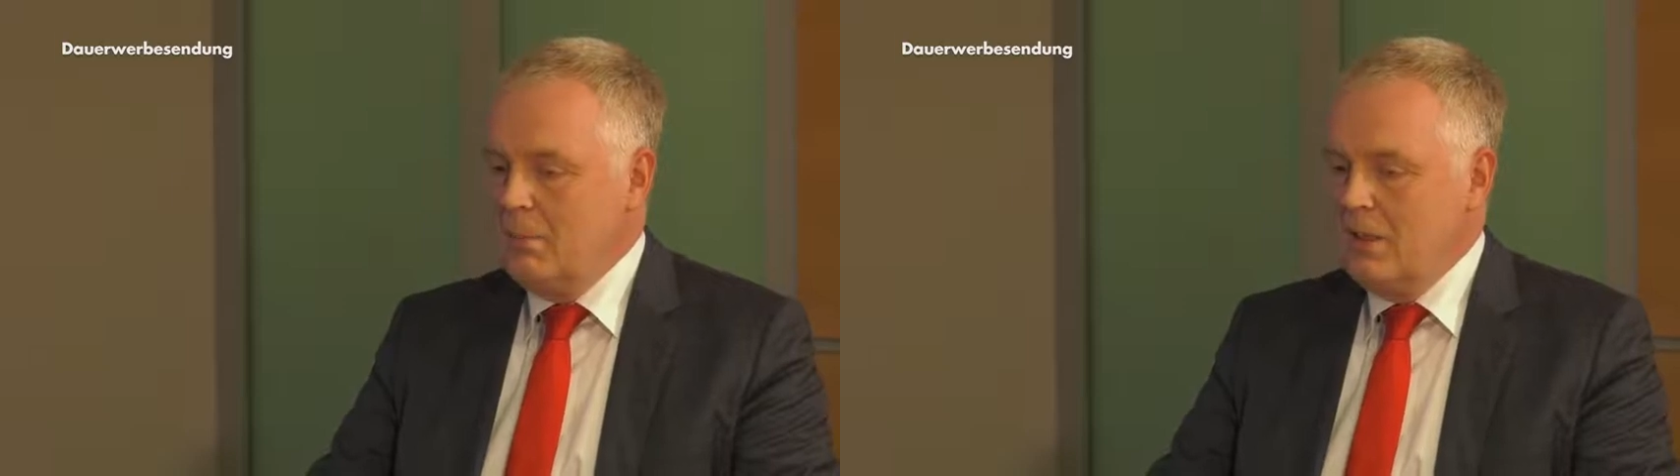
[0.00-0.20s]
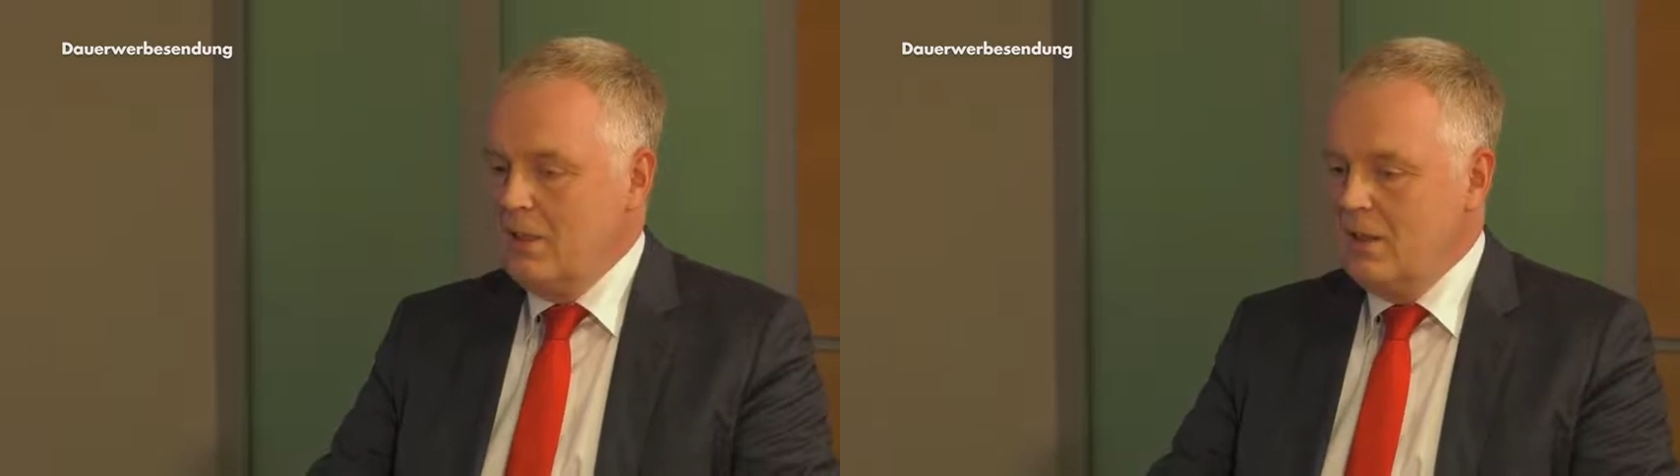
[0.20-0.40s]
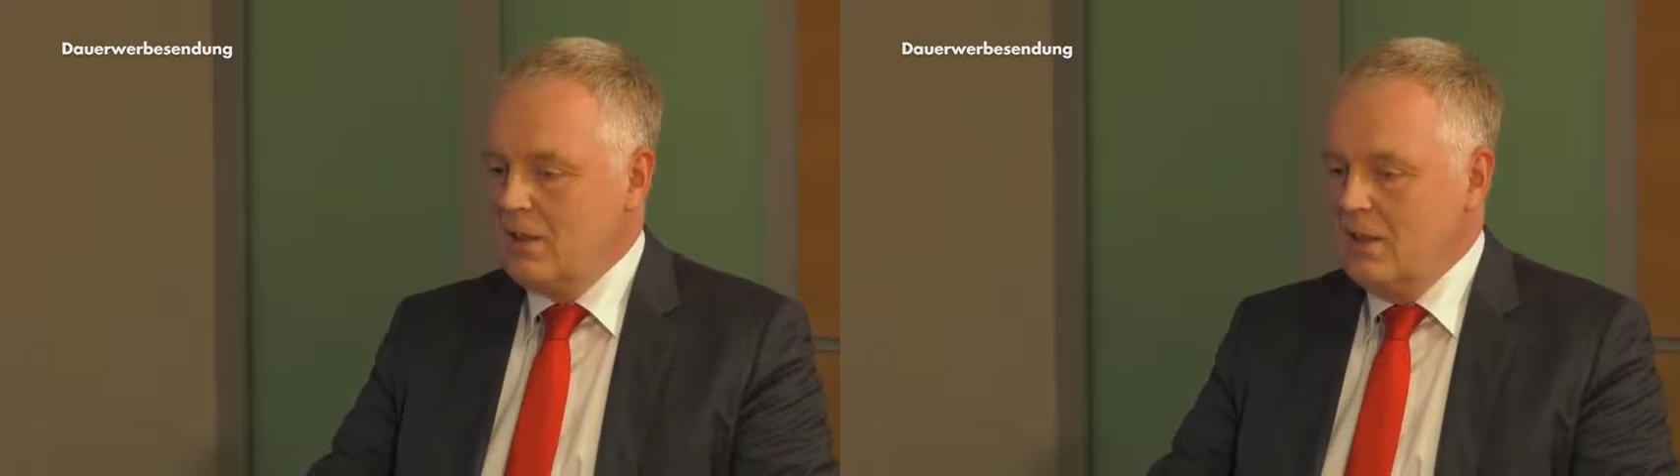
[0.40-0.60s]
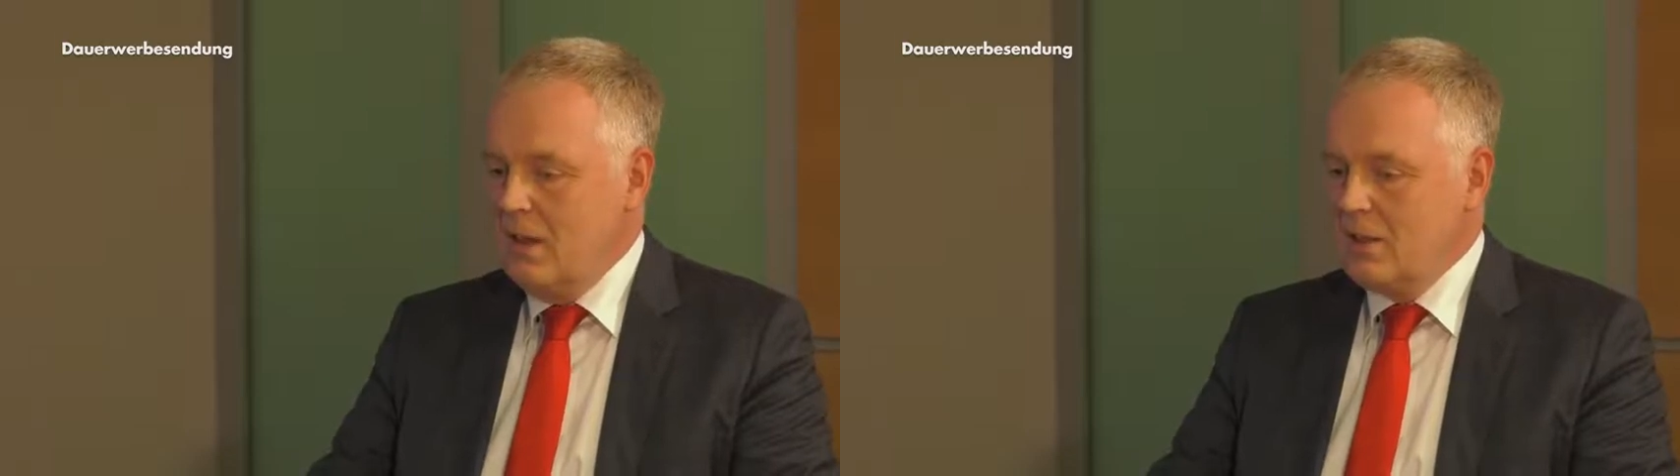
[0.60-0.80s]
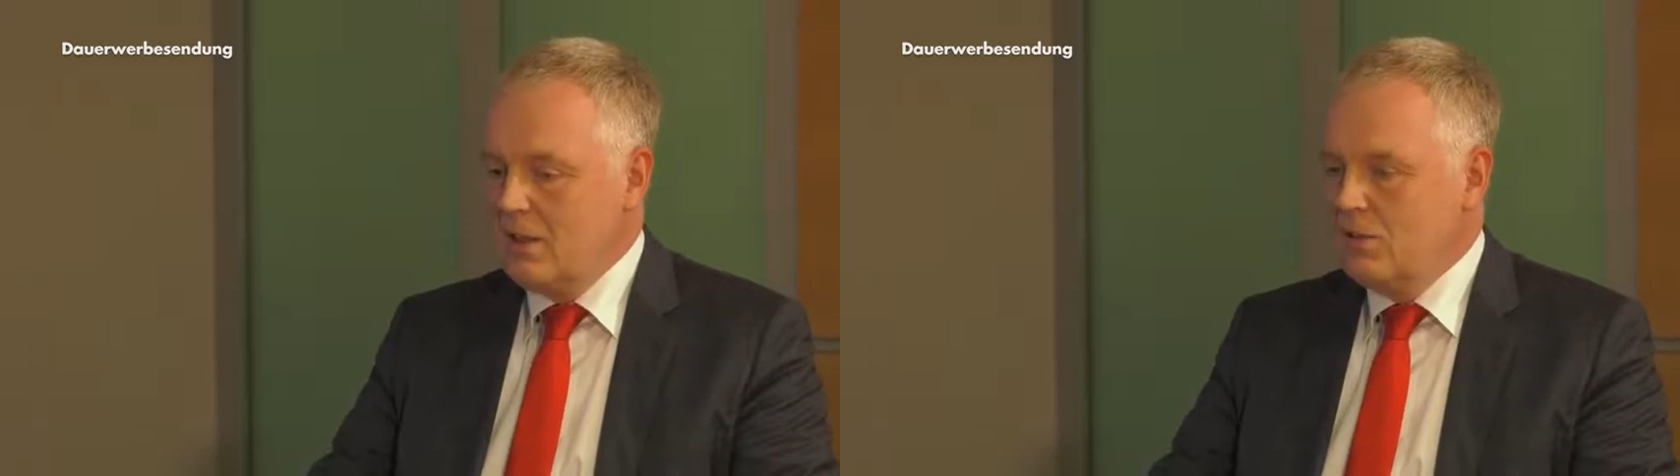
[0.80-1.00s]
Mitte nächsten
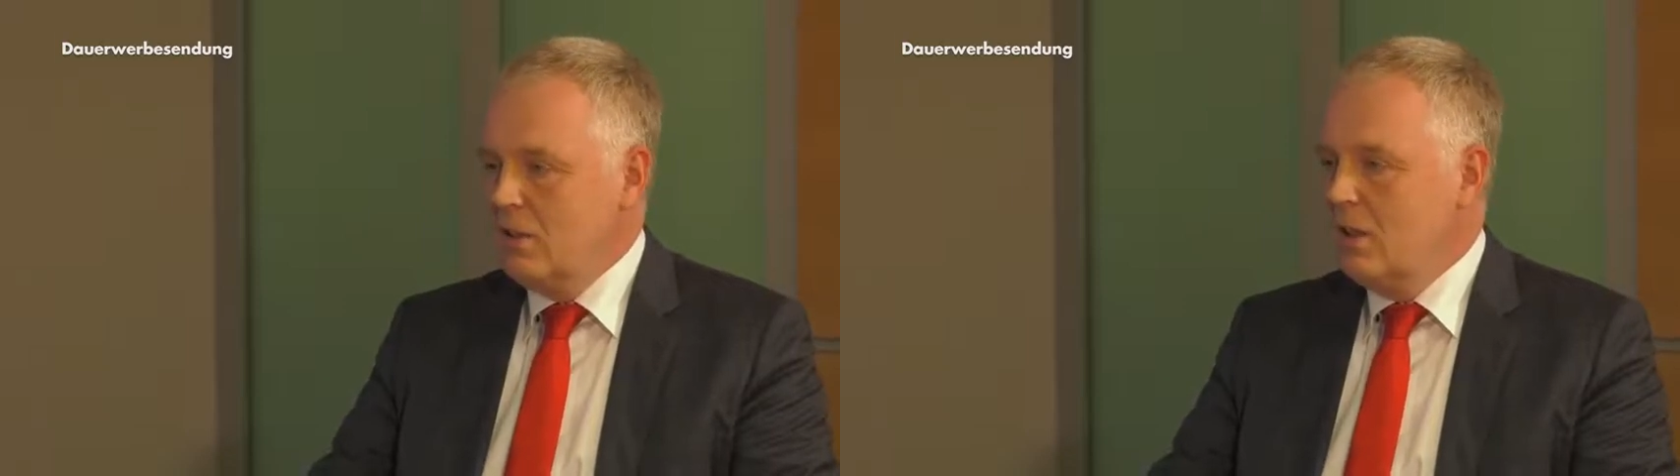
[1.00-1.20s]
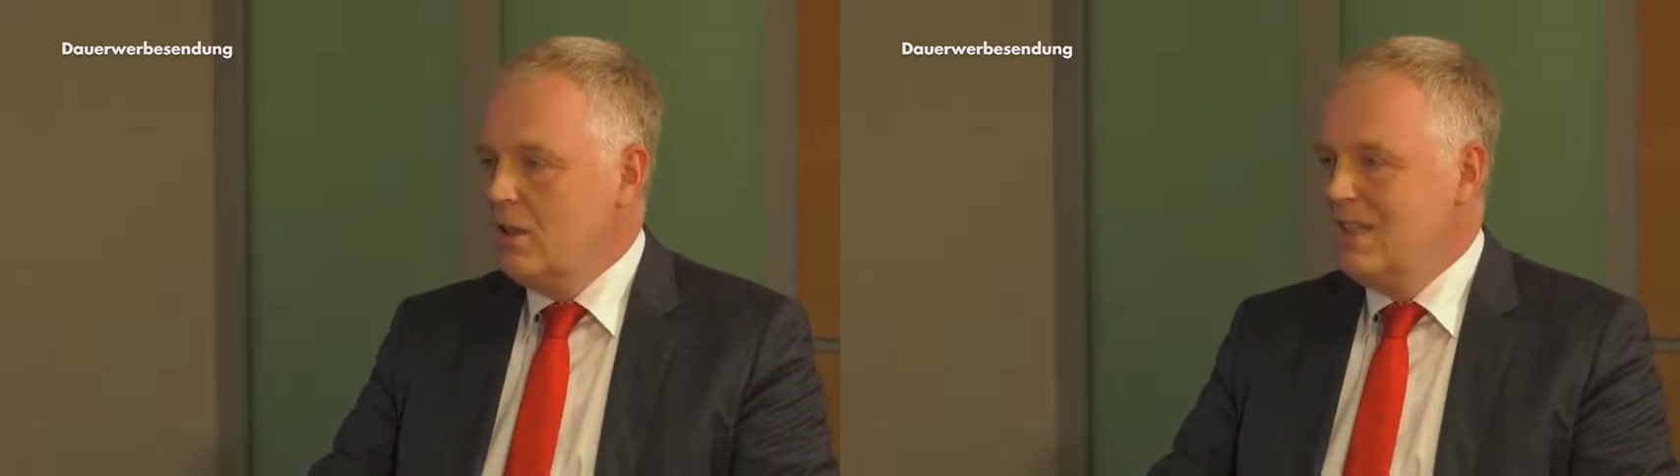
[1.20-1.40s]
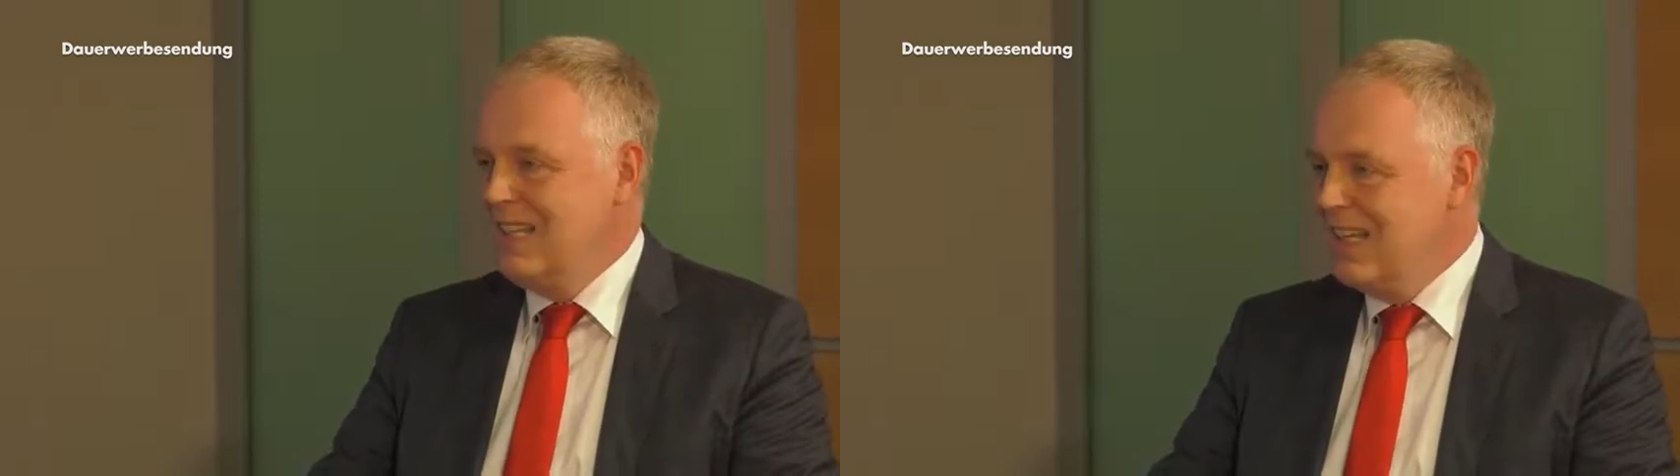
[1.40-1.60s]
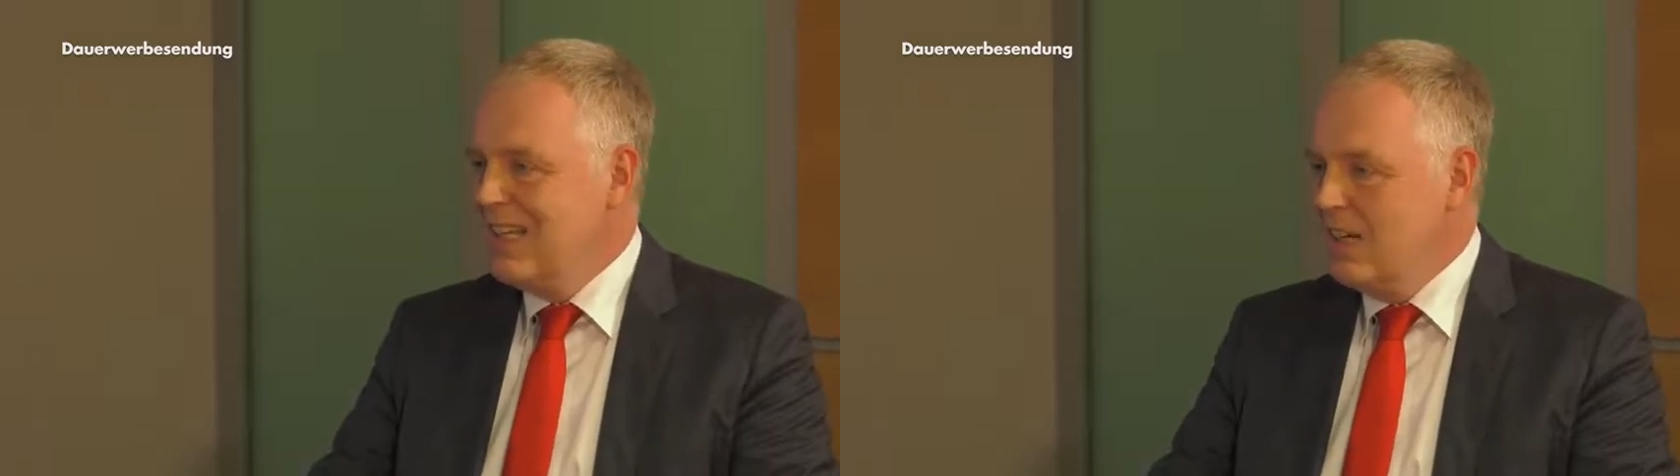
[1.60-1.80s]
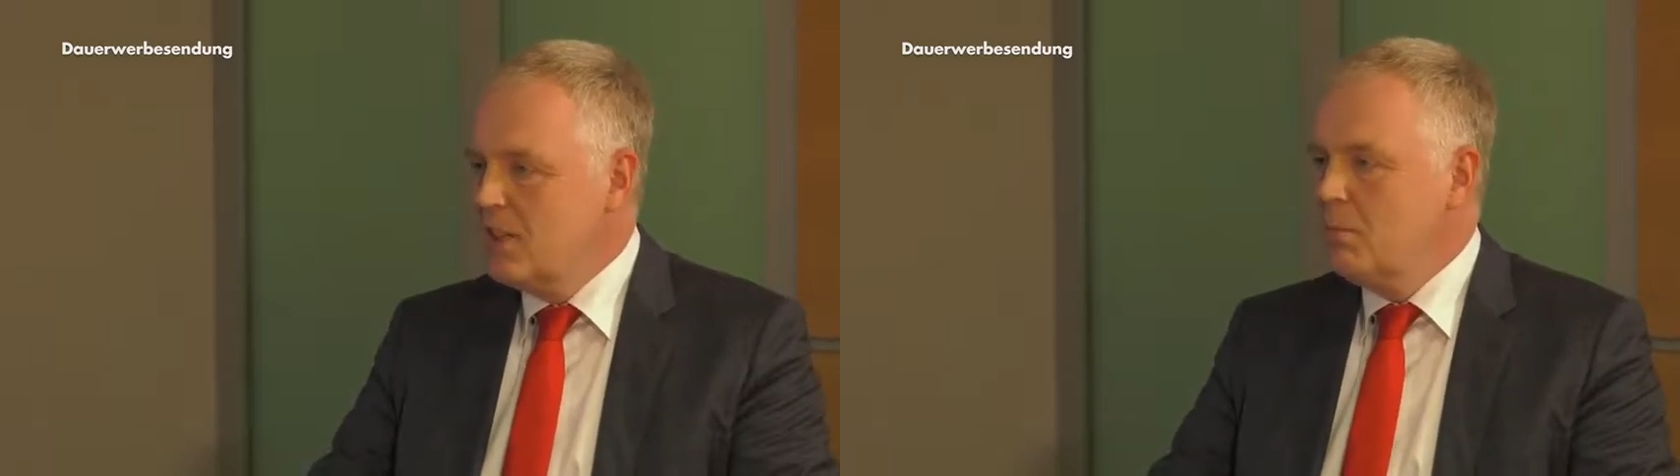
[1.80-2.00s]
Jahres ein sogenanntes digitales